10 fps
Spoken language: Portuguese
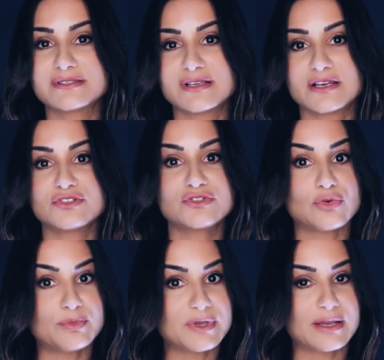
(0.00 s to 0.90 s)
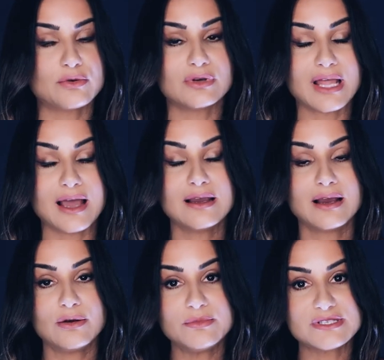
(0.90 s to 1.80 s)
mensagens copiar e colar
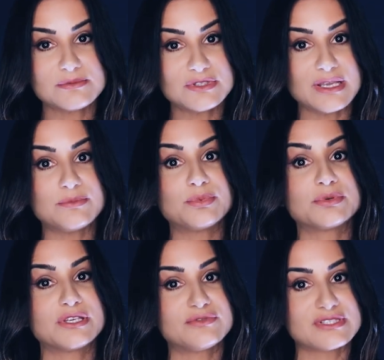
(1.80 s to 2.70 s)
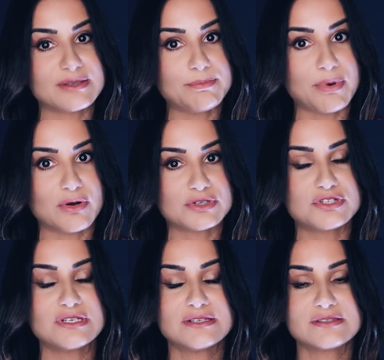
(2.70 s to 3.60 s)
ao mesmo tempo, porque você
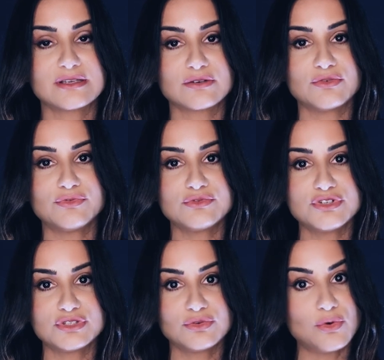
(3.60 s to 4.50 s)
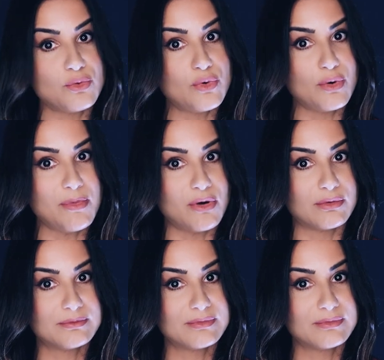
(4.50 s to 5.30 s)
pode ser confundido com o robô.